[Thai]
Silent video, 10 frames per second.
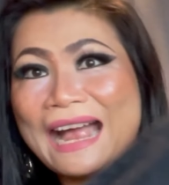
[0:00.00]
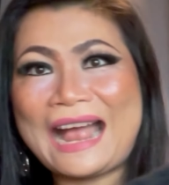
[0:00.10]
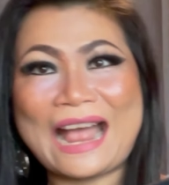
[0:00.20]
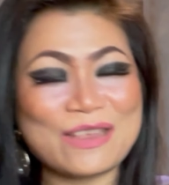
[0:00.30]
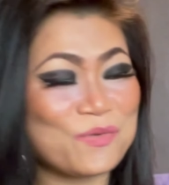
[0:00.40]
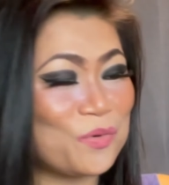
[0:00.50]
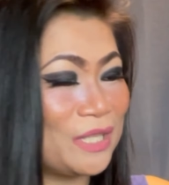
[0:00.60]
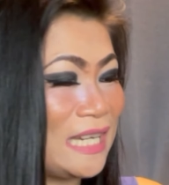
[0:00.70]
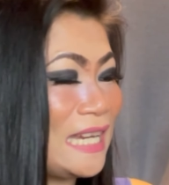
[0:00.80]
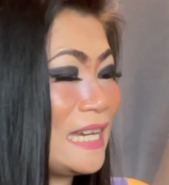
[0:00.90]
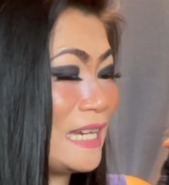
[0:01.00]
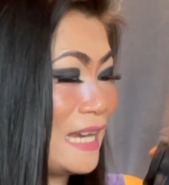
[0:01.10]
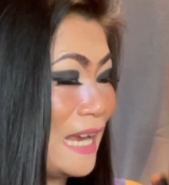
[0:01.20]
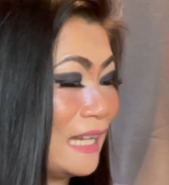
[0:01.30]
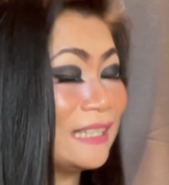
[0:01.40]
ราคาอยู่ที่
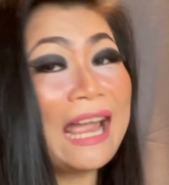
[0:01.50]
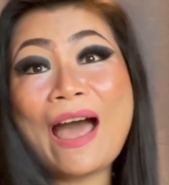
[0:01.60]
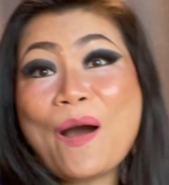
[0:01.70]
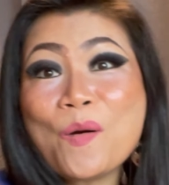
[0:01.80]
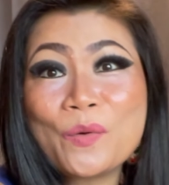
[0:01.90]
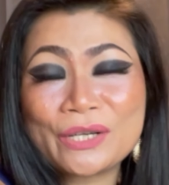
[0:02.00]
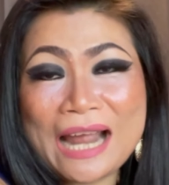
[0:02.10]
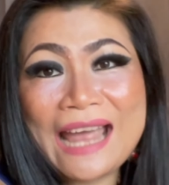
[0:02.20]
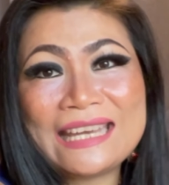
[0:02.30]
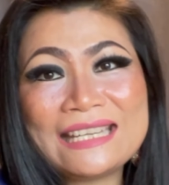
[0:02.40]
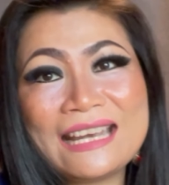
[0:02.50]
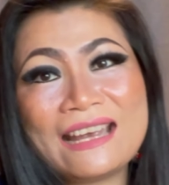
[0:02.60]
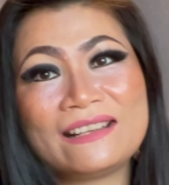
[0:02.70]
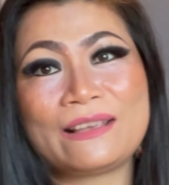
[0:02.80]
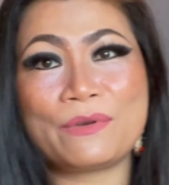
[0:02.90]
เท่าไหร่นะ
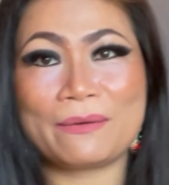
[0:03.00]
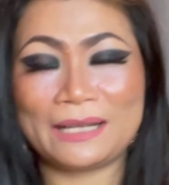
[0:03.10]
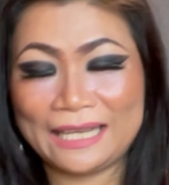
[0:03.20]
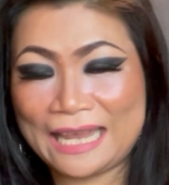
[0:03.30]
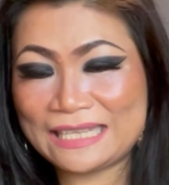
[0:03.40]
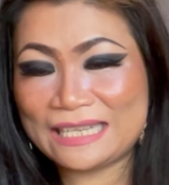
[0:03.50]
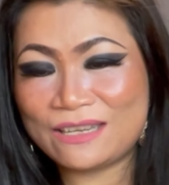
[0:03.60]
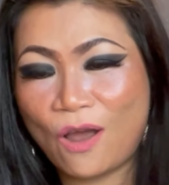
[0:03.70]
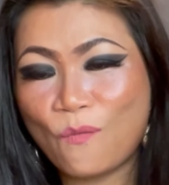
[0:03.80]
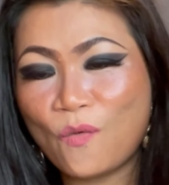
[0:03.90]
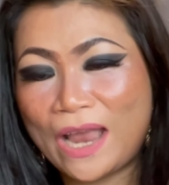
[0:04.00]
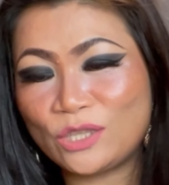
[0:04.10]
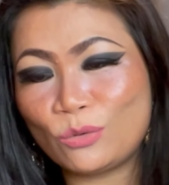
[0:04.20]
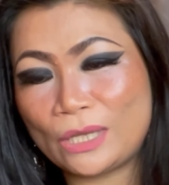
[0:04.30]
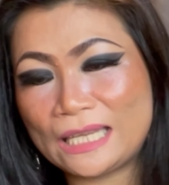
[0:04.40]
คะสำหรับกางเกงยีนออฟไว้
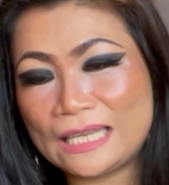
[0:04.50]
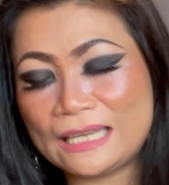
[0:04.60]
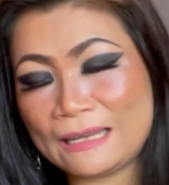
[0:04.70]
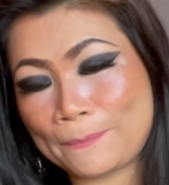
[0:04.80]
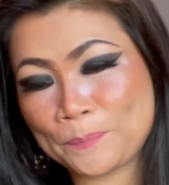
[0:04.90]
ตัวนี้